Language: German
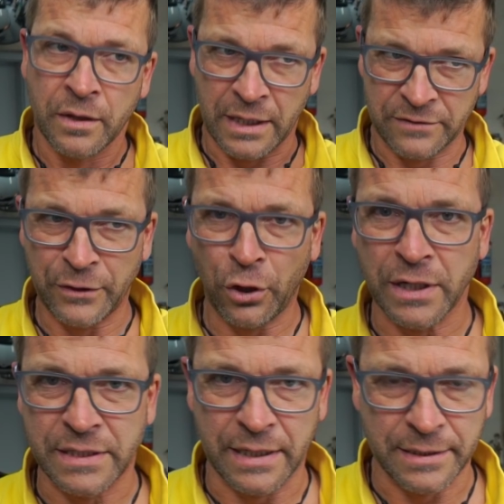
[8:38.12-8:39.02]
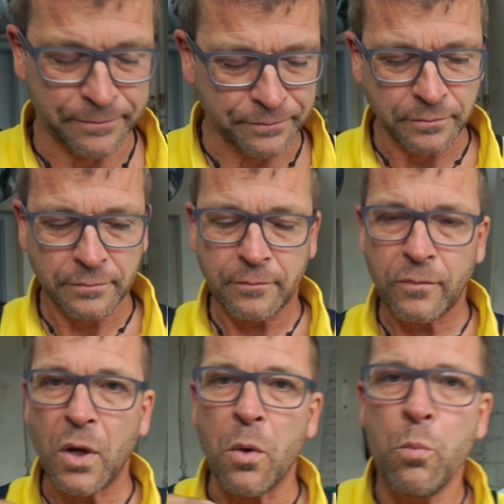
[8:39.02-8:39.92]
Das war donnerstags.
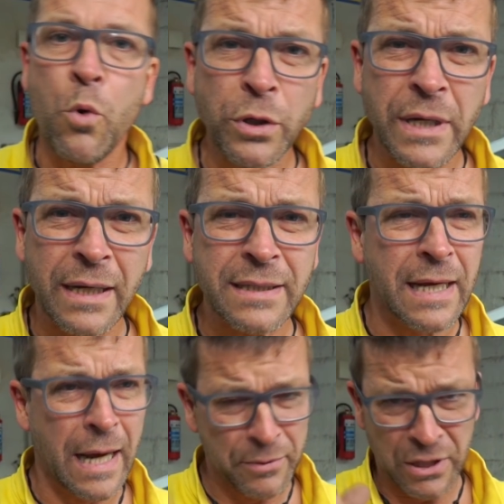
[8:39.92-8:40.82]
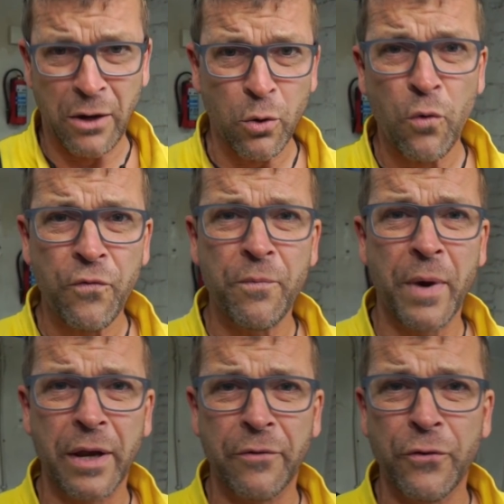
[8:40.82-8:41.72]
Montags habe ich angerufen
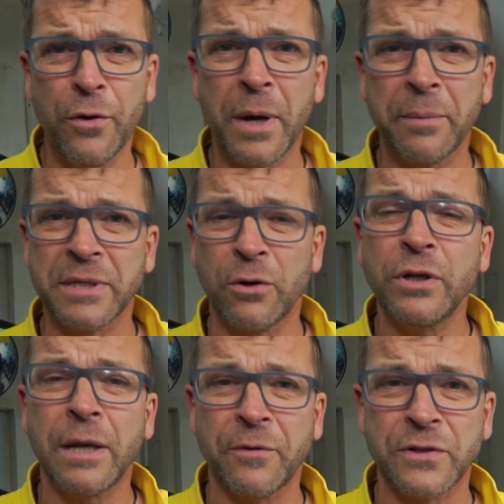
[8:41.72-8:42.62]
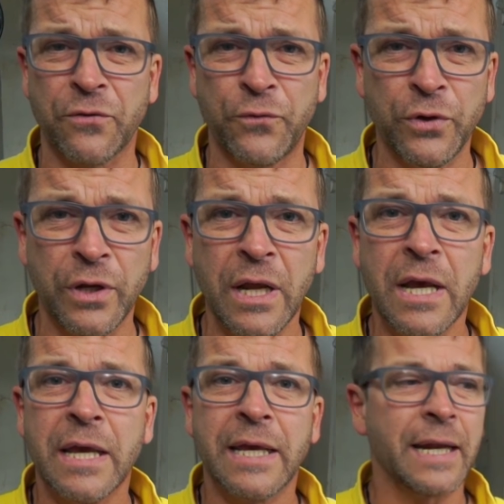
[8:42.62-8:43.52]
bei der Firma hab gesagt, und habe das gefunden.
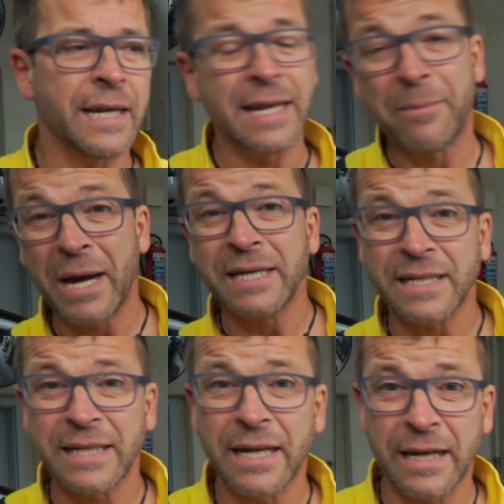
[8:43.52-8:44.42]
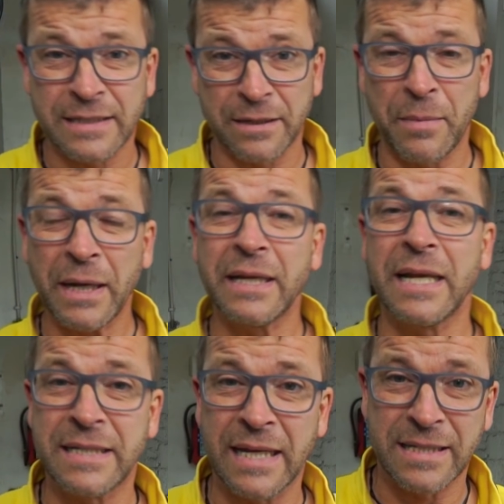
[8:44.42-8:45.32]
Ja, nee, der Meister, der das gemacht hat,
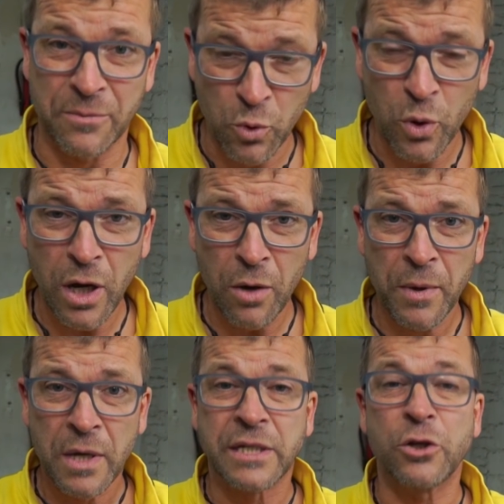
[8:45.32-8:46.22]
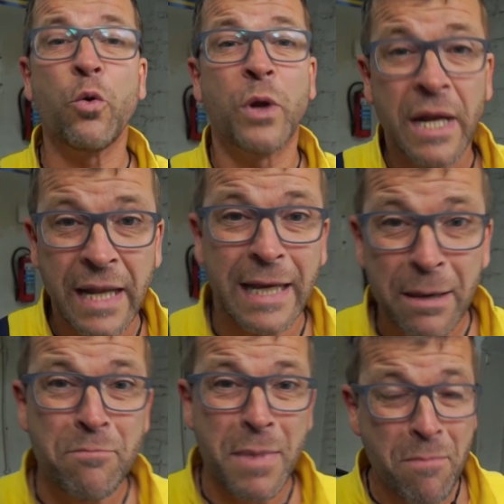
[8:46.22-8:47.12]
der ist jetzt im Urlaub. Sag ich, oh, dann
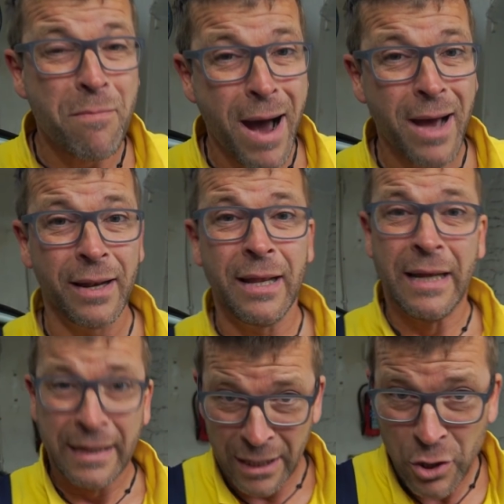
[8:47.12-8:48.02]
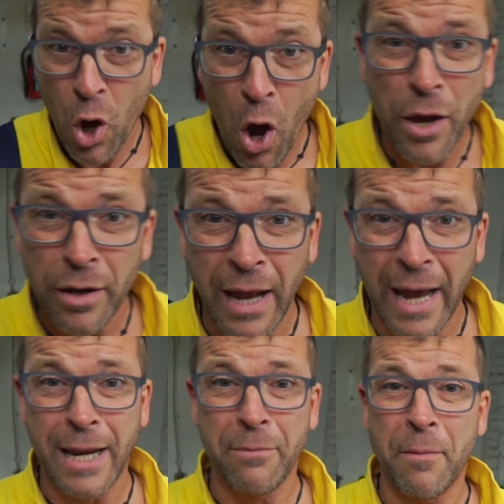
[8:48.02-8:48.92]
gib mir mal den neuen
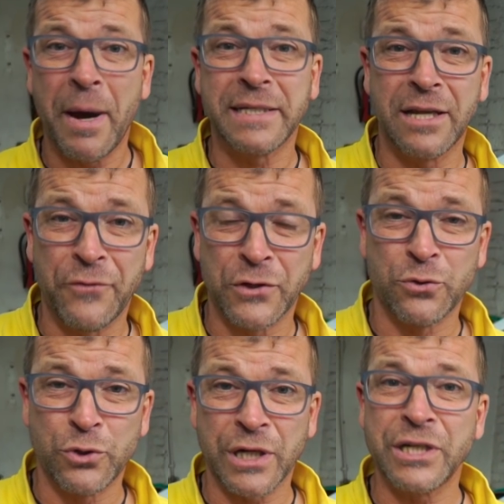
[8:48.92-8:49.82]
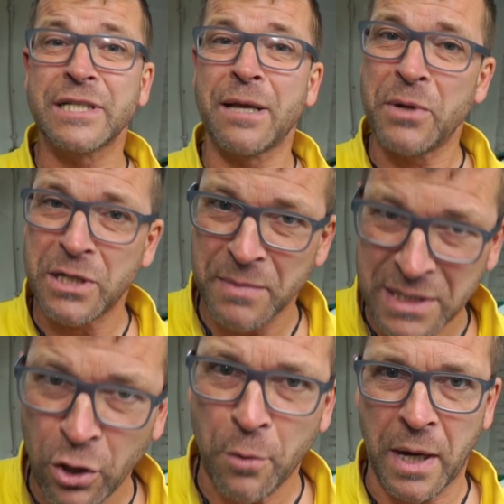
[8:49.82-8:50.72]
anderen Meister, der für zuständig ist, damit ich ihm
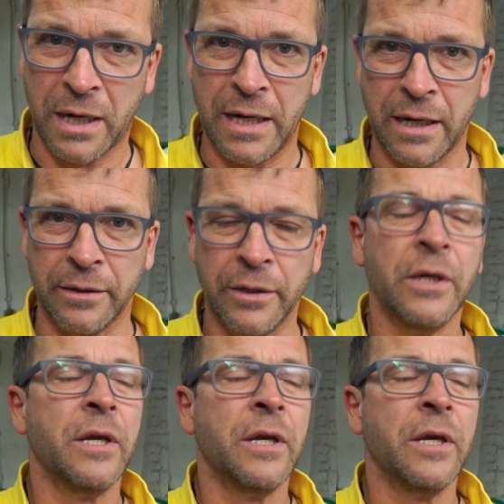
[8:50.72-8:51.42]
das auch nochmal erkläre.